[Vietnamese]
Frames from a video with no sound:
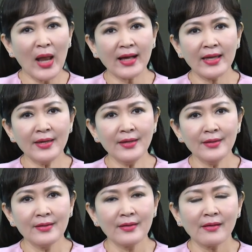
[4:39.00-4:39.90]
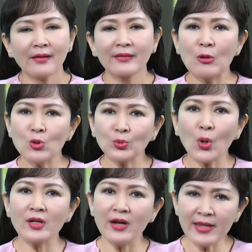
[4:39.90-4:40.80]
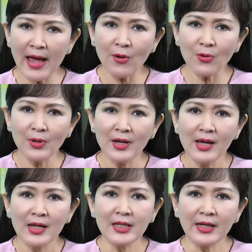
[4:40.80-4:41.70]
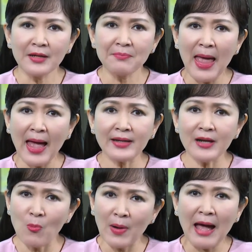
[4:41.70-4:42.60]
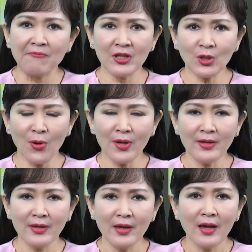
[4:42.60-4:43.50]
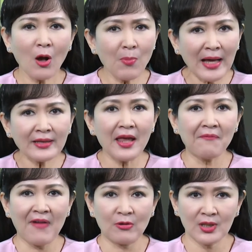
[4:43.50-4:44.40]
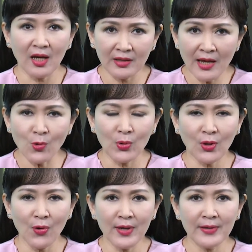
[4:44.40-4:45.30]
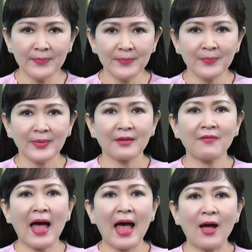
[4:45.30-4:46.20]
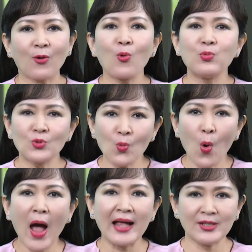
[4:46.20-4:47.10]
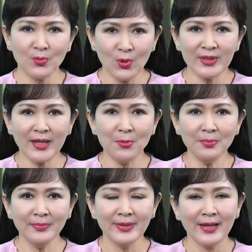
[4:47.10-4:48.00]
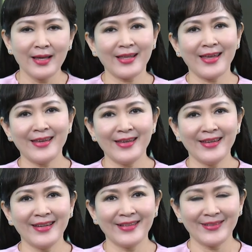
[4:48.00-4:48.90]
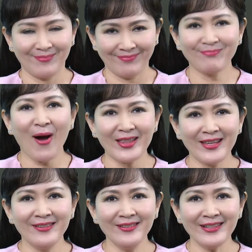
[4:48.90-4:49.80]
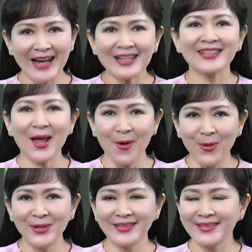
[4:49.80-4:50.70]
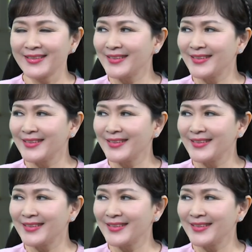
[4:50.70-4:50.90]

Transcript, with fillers: Tôi đã nghĩ nếu chúng tôi cưới nhau, chỉ cần mẹ anh đồng cảm với tôi, không can thiệp vào sở thích của tôi và cùng dung hòa trong lối sống, thì mọi thứ khác sẽ ổn.